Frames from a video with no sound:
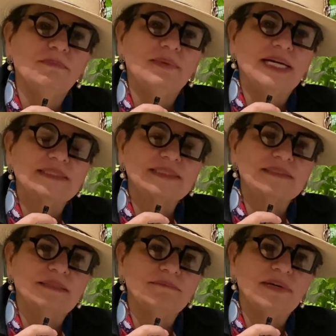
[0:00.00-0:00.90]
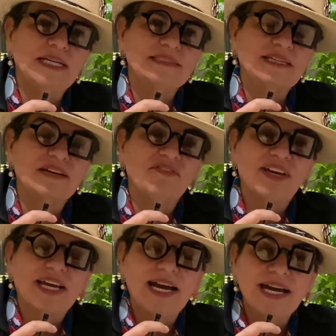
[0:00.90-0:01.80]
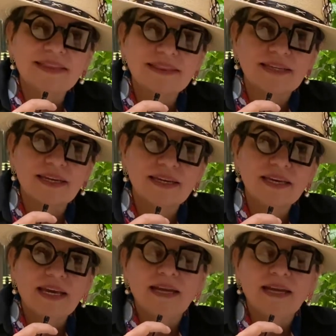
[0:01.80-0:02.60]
más, más reflejante,